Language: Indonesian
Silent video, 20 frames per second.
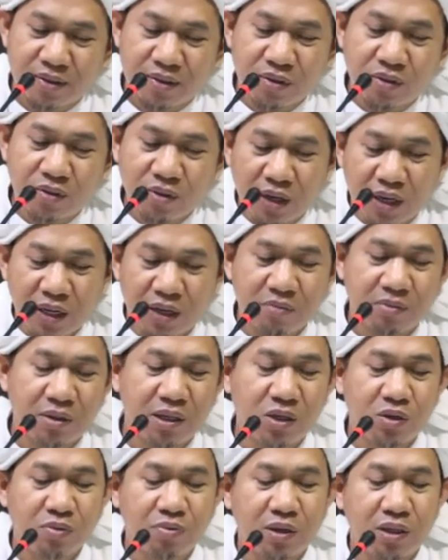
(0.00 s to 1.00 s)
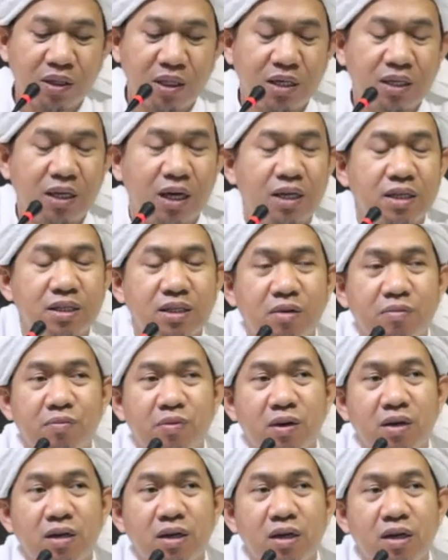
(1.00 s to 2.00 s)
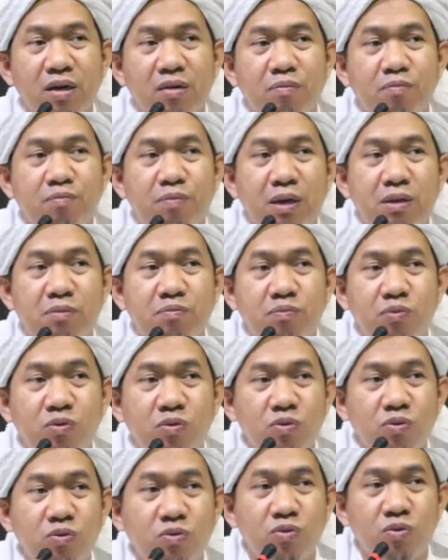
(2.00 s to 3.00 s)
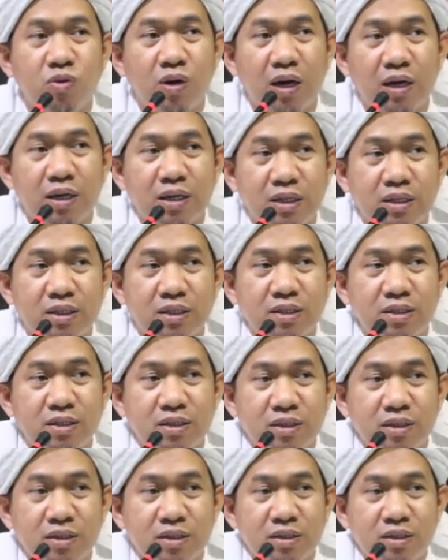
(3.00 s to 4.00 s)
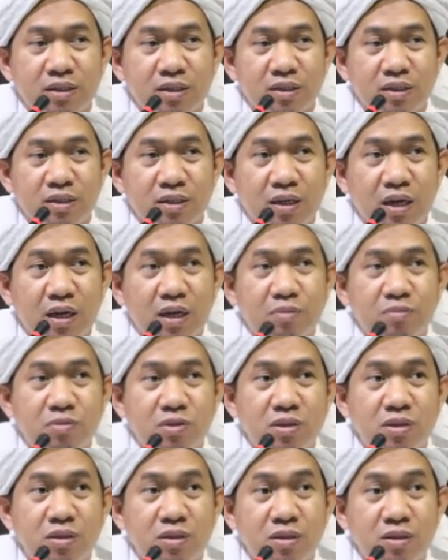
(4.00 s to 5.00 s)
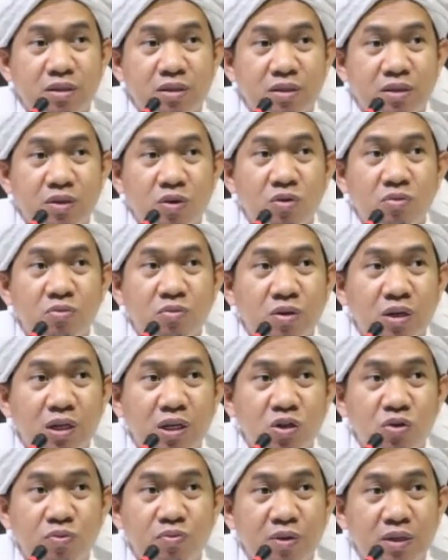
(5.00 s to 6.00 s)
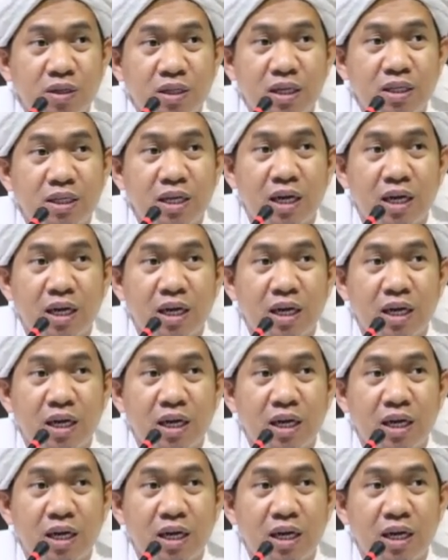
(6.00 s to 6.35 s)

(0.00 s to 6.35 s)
No, dalam hidup kita jangan sampai enggak 40 hari dalam seumur hidup kita